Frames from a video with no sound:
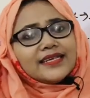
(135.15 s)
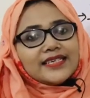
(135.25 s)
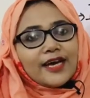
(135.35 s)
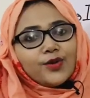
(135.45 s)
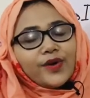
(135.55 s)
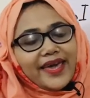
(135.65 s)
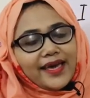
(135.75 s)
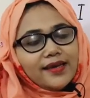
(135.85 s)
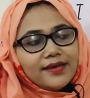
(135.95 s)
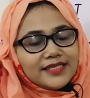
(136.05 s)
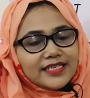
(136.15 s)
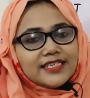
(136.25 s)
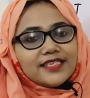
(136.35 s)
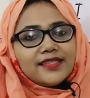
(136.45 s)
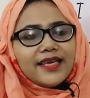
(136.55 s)
যেন এই
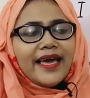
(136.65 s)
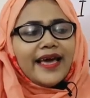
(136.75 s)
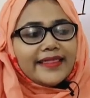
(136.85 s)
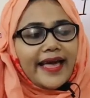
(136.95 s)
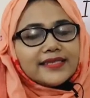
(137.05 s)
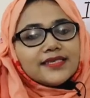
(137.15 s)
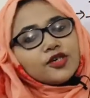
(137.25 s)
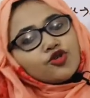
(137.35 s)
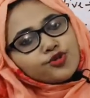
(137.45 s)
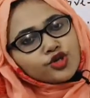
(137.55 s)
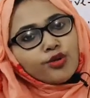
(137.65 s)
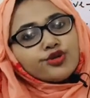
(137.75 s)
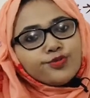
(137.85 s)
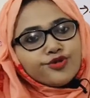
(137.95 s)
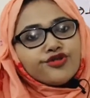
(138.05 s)
জিনিসটাতে দেখা যাচ্ছে খুব সহজ
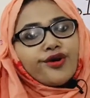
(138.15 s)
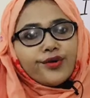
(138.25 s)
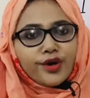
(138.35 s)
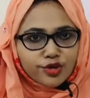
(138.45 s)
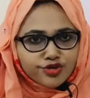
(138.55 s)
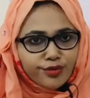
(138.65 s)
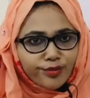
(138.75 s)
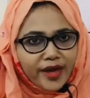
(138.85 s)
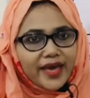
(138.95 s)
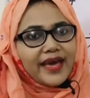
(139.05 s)
বিষয় অনেক সময়